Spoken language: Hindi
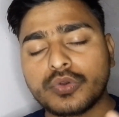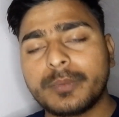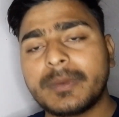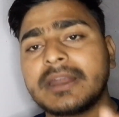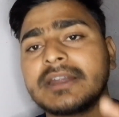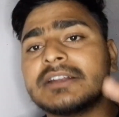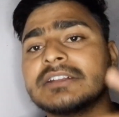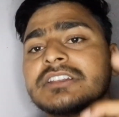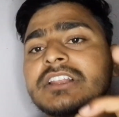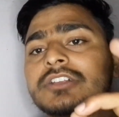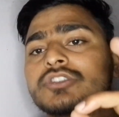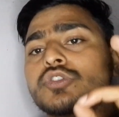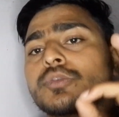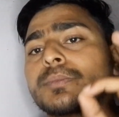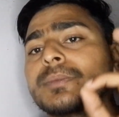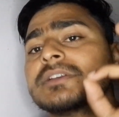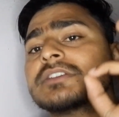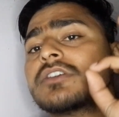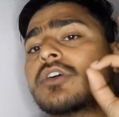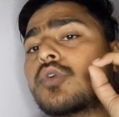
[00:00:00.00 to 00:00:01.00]
ऑटोमेटिक दस
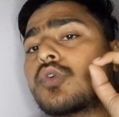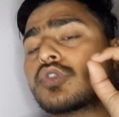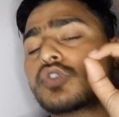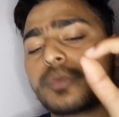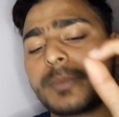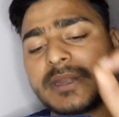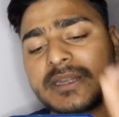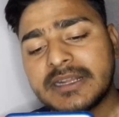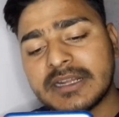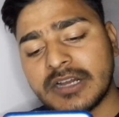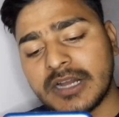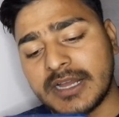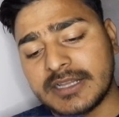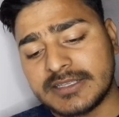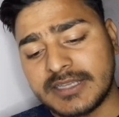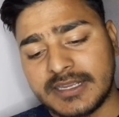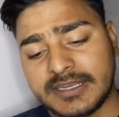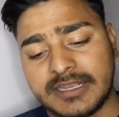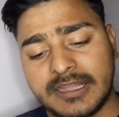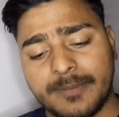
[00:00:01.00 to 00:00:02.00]
रुपीज ऑटोमेटिक
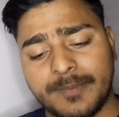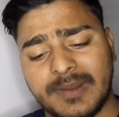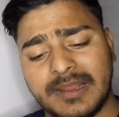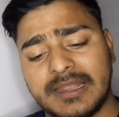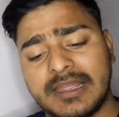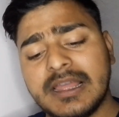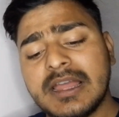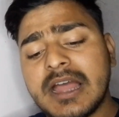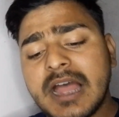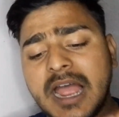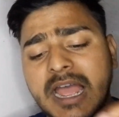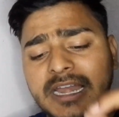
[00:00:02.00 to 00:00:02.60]
आ जाएंगे आपके